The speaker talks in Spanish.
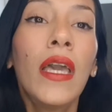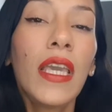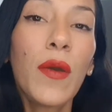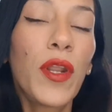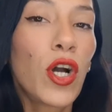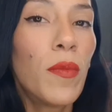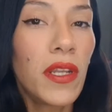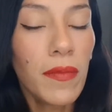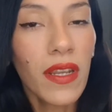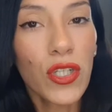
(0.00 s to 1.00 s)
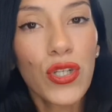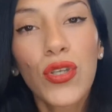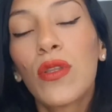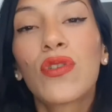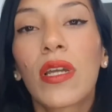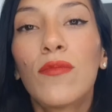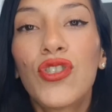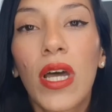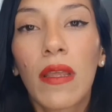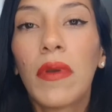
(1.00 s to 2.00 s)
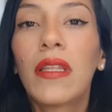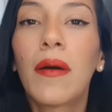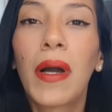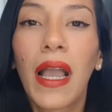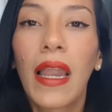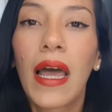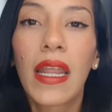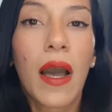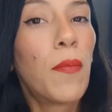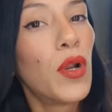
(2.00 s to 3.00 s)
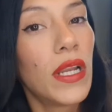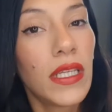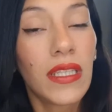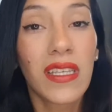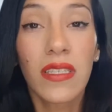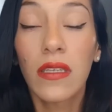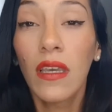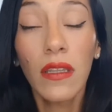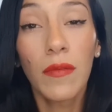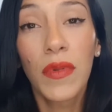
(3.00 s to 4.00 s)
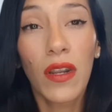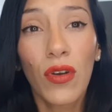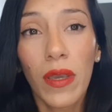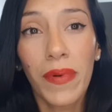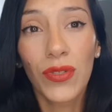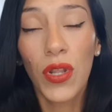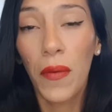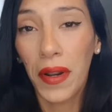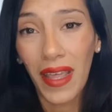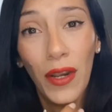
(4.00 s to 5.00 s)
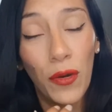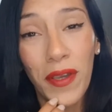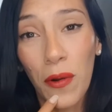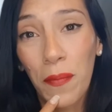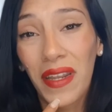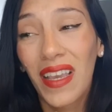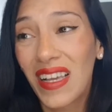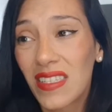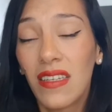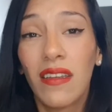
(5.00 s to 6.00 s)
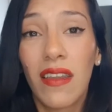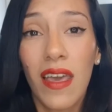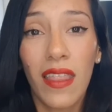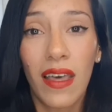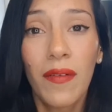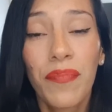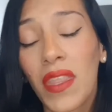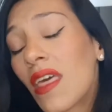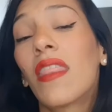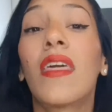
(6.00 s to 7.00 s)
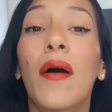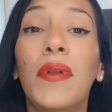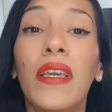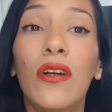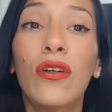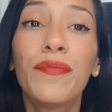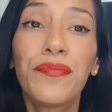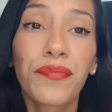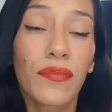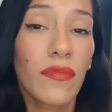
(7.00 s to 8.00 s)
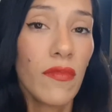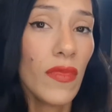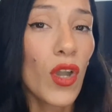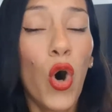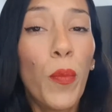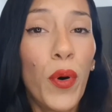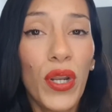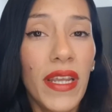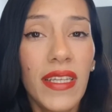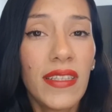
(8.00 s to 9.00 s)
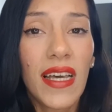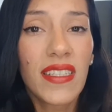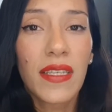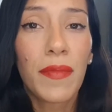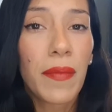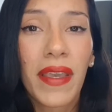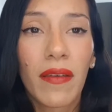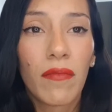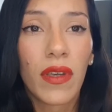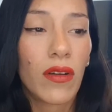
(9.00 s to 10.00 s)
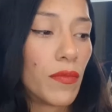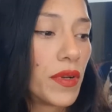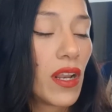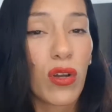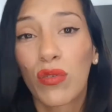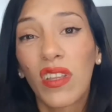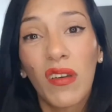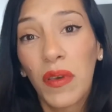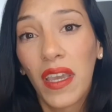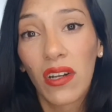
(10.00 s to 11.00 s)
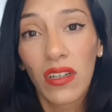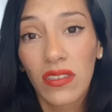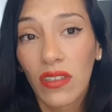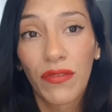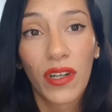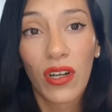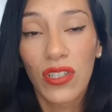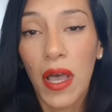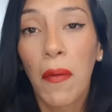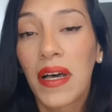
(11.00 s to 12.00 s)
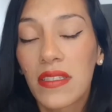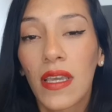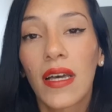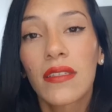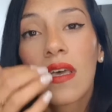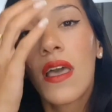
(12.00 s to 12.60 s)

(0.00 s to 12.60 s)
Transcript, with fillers: Y bueno, como en invierno yo soy de usar muchas remeritas manga largas, poleritas, y este invierno que pasó, la verdad, no me compré casi nada de abrigo o poleritas. Siempre me, compré lo que ustedes vieron, que son, fueron cosas básicas.